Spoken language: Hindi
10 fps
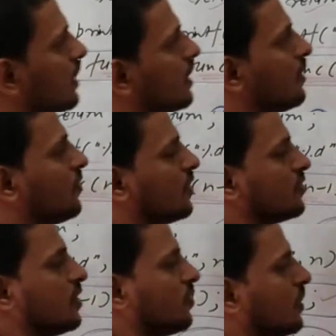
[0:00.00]
कर रहा है
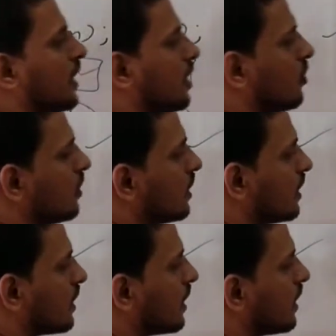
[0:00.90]
फंक्शन को नहीं कॉल कर
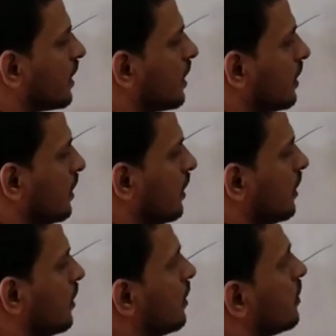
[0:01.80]
रहा है
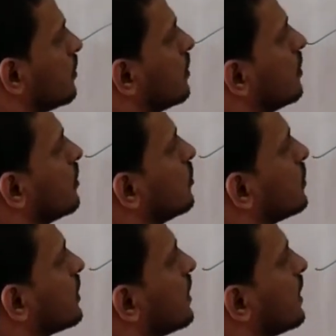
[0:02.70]

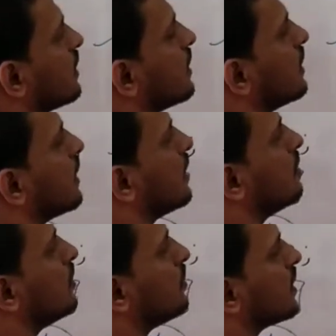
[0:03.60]
उसके अंदर एक
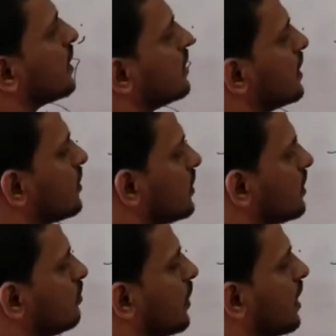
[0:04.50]
लेवल बना दिया तो ये
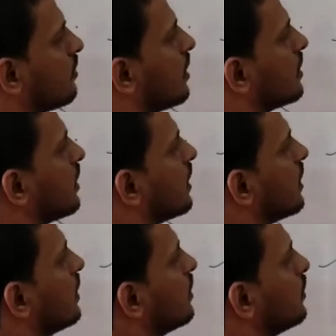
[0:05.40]
बार बार जाएगा
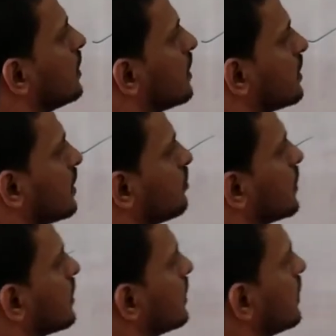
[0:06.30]
लेवल तक जब
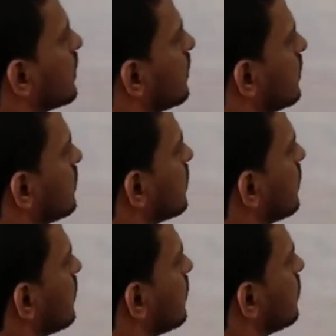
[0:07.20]
तक कि ये कंडीशन
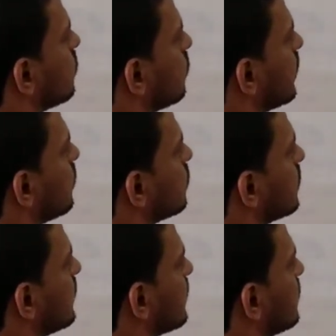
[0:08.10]
ट्रू नहीं होती
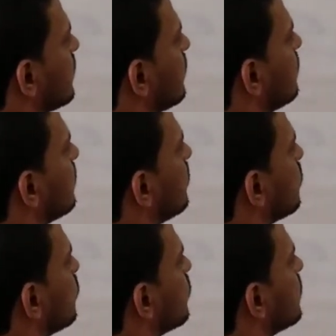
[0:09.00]
जैसे ये कंडीशन
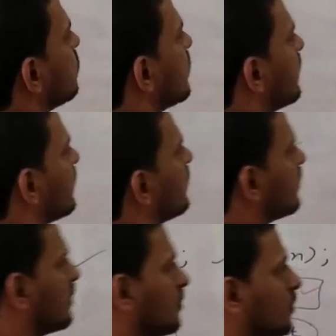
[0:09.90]
ट्रू होगी तो डायरेक्ट
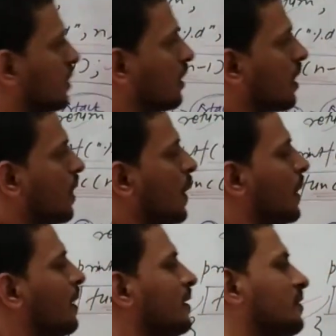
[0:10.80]
रिटर्न हो जाएगा
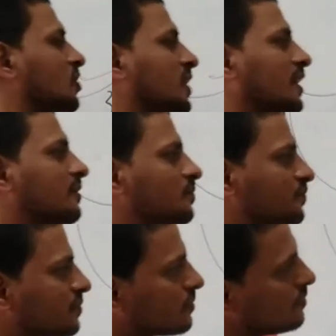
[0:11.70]
ठीक है
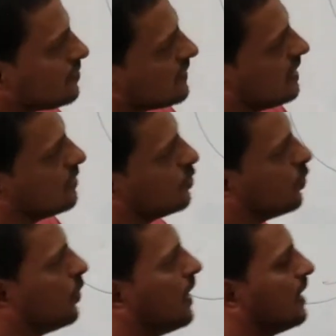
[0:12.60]
तो
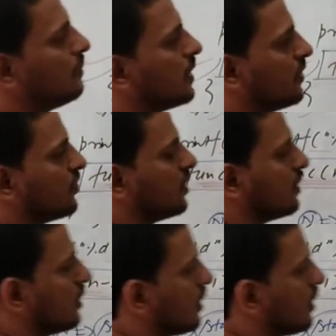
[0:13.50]
एलिमिनेशन का